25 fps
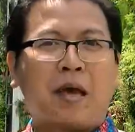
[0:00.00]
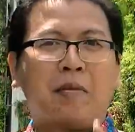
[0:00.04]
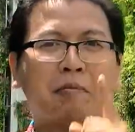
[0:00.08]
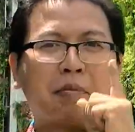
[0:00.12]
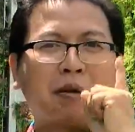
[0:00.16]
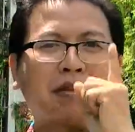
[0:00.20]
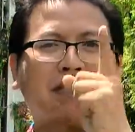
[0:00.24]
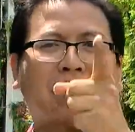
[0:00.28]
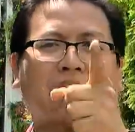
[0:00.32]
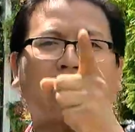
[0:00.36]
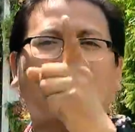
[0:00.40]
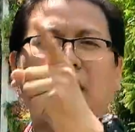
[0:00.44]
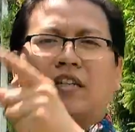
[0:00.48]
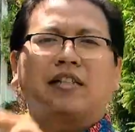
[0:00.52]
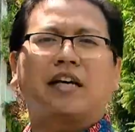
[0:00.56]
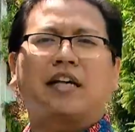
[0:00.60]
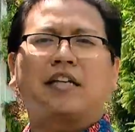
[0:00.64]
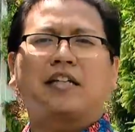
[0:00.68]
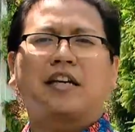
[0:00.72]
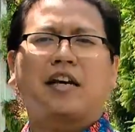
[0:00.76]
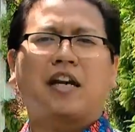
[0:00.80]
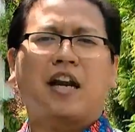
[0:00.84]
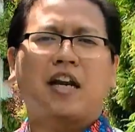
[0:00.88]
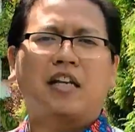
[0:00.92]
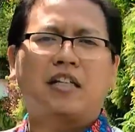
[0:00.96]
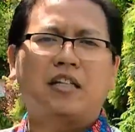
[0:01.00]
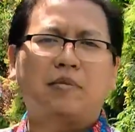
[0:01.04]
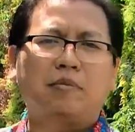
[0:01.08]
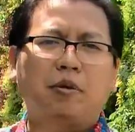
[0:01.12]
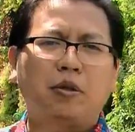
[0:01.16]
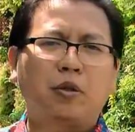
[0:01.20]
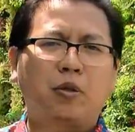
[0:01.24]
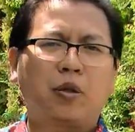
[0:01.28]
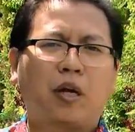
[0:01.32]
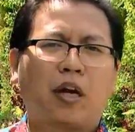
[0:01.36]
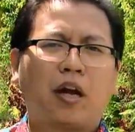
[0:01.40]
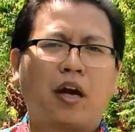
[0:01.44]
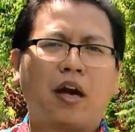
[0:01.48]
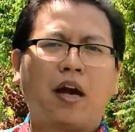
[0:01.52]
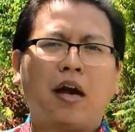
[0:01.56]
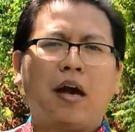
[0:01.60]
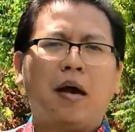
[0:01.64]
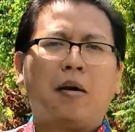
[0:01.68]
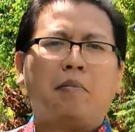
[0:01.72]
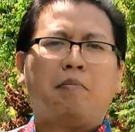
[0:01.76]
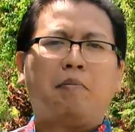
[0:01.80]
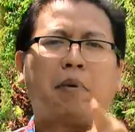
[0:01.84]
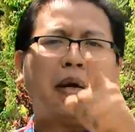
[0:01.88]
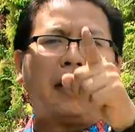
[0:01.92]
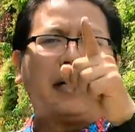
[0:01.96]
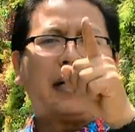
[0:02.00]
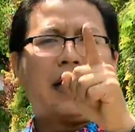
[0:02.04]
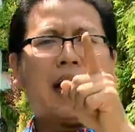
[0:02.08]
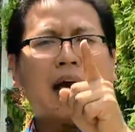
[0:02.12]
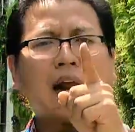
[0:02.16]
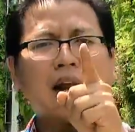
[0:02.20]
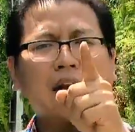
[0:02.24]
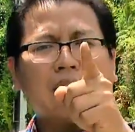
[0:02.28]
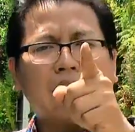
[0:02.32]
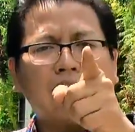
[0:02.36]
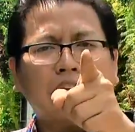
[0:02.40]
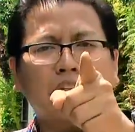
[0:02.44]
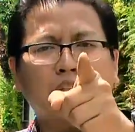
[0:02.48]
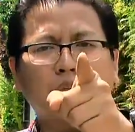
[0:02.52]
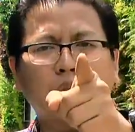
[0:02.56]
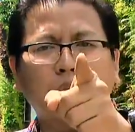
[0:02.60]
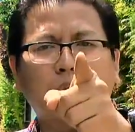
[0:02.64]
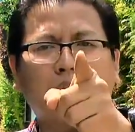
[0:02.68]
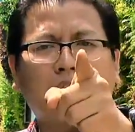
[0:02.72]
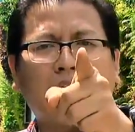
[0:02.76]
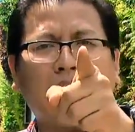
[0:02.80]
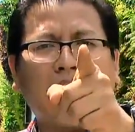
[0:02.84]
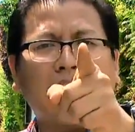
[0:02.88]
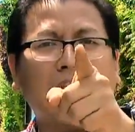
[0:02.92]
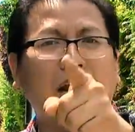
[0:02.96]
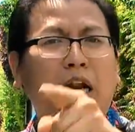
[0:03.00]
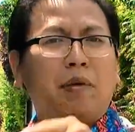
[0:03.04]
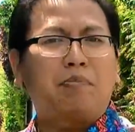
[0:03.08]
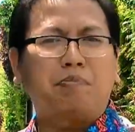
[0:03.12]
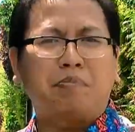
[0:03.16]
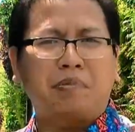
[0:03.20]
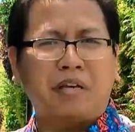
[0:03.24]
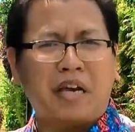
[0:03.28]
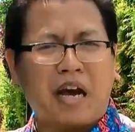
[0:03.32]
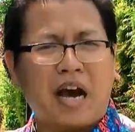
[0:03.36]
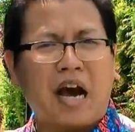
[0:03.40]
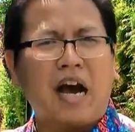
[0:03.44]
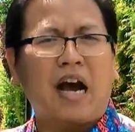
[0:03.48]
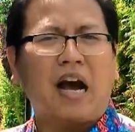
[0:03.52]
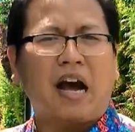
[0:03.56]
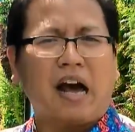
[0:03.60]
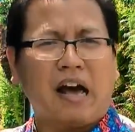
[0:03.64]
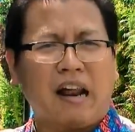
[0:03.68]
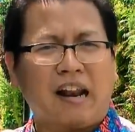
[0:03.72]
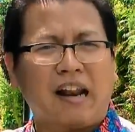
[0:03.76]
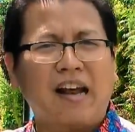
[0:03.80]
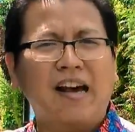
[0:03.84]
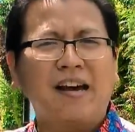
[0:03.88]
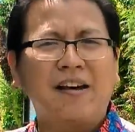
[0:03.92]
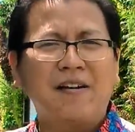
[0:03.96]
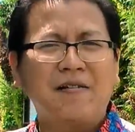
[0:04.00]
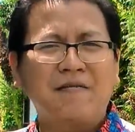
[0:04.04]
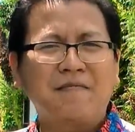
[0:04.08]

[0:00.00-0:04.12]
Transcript: Pertanyaan saya sekarang sama saudara, benarkah saudara ada di pihak Allah?